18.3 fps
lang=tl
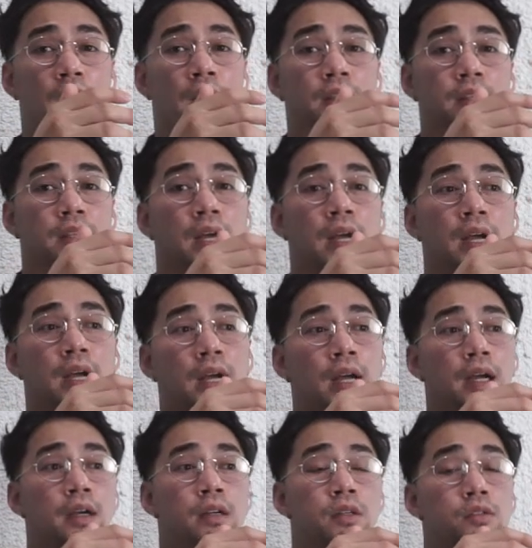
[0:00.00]
At
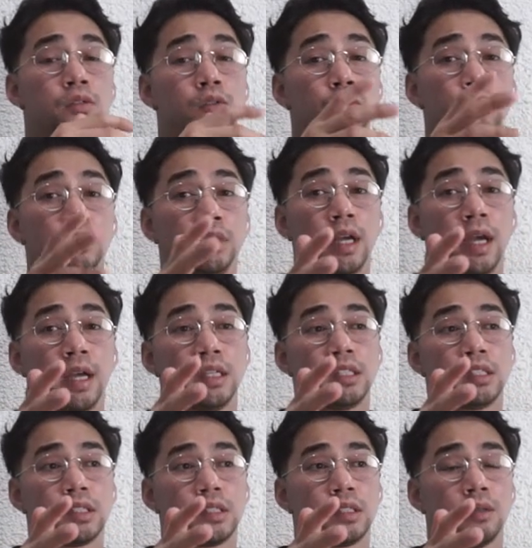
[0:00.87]
uh, soon
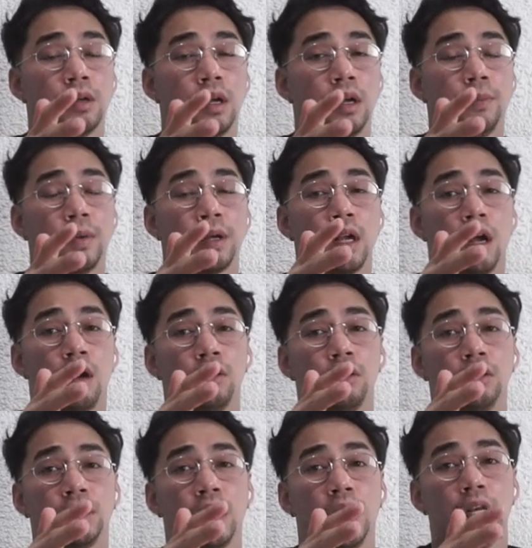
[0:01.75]
guys, uh,
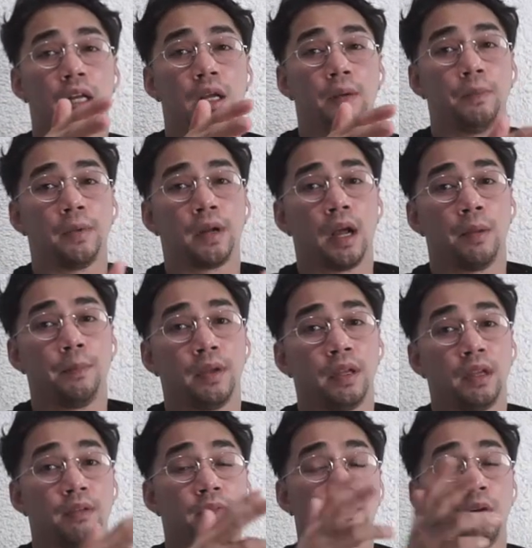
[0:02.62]
magkakaroon tayo ng
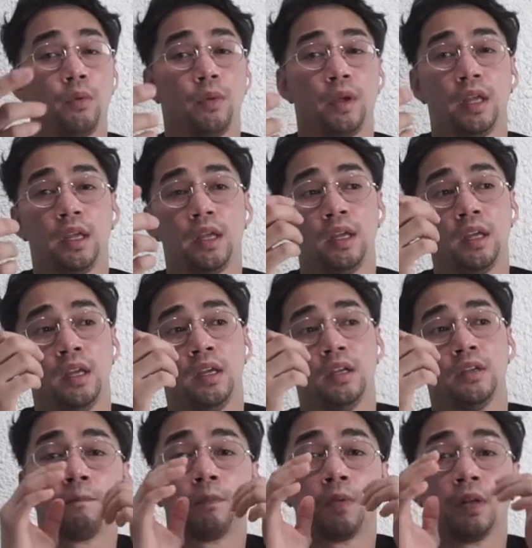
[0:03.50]
maraming giveaway.
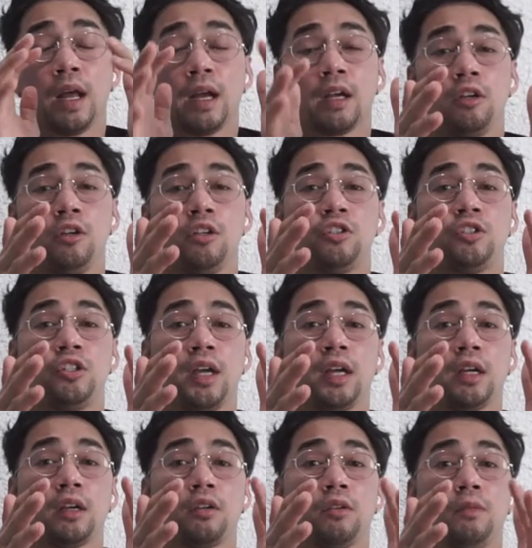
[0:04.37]
Lagi nyo
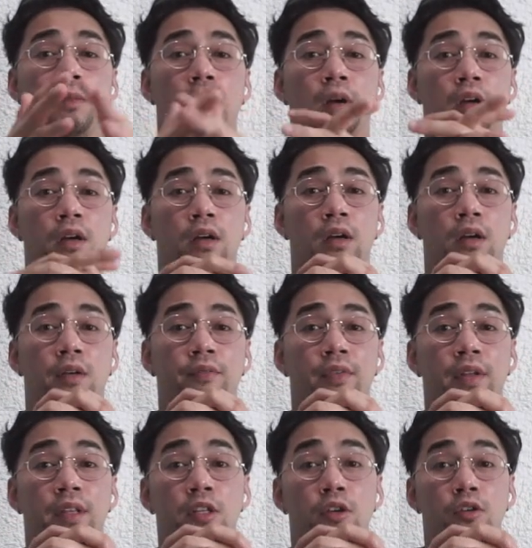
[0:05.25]
check yung mga
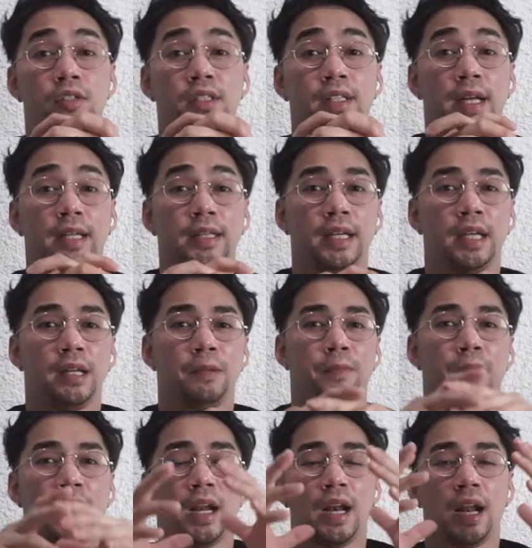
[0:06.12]
videos
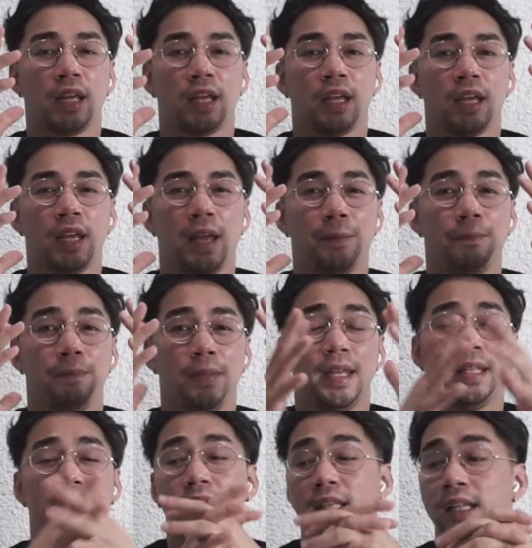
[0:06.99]
natin para lagi kang
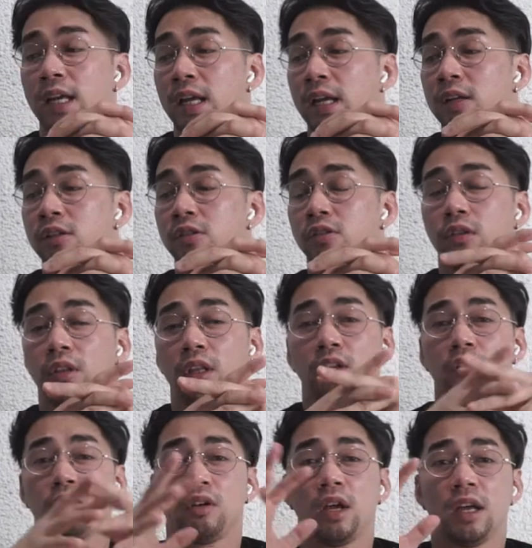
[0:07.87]
updated. So
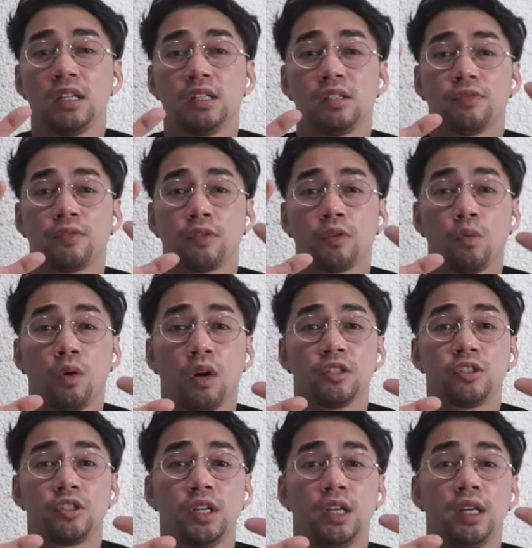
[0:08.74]
thank you guys for
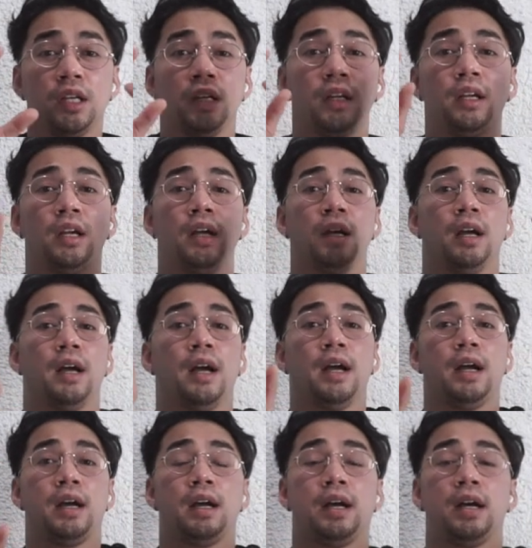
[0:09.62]
watching.
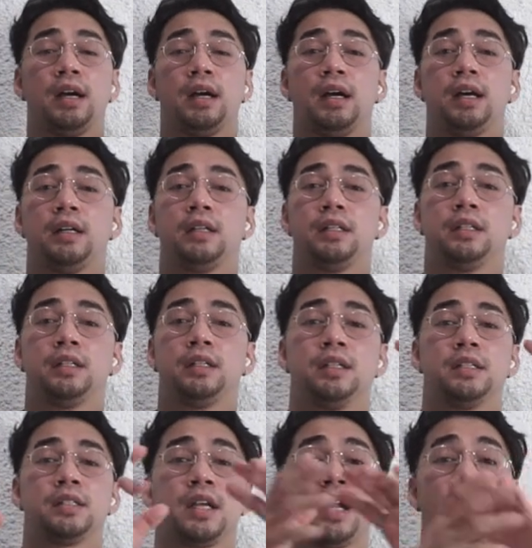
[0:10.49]
Uh,
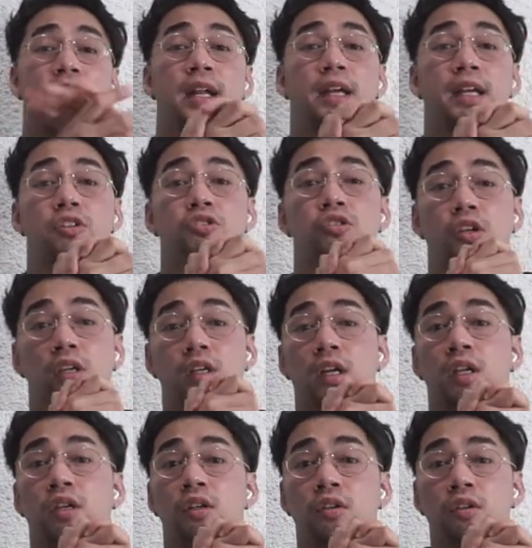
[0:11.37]
sana
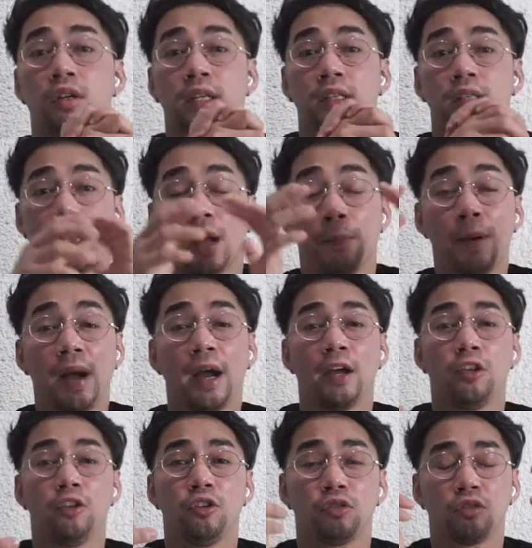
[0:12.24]
nag-enjoy kayo at
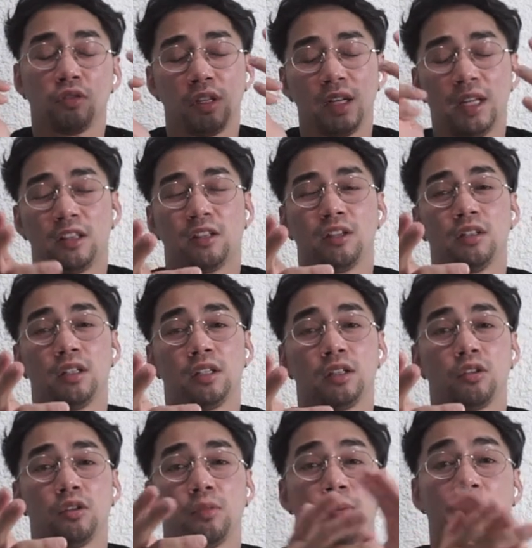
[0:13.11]
abangan nyo tong later
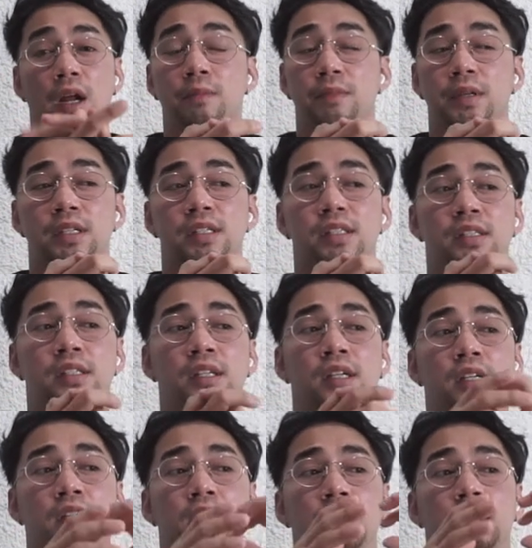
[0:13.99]
na to. Promise
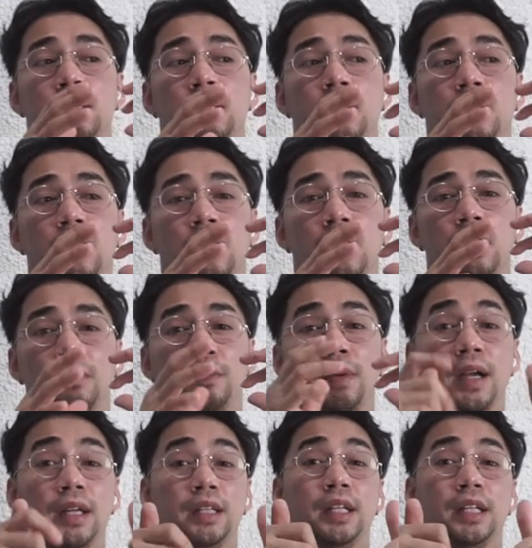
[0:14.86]
uh,
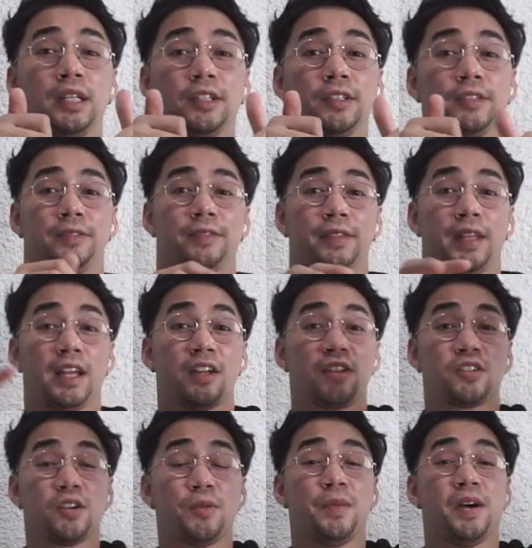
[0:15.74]
maganda to.
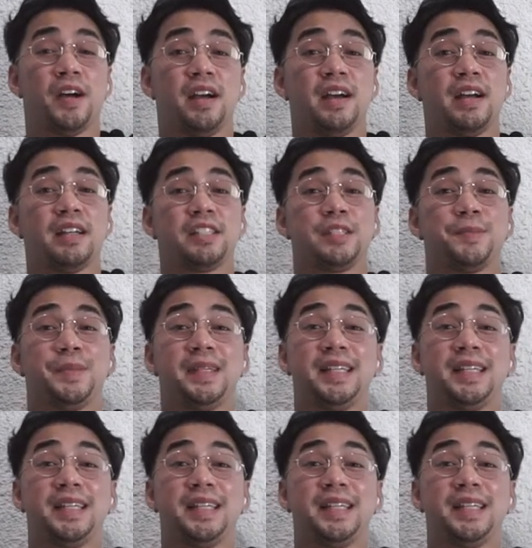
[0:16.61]
Thank you so much.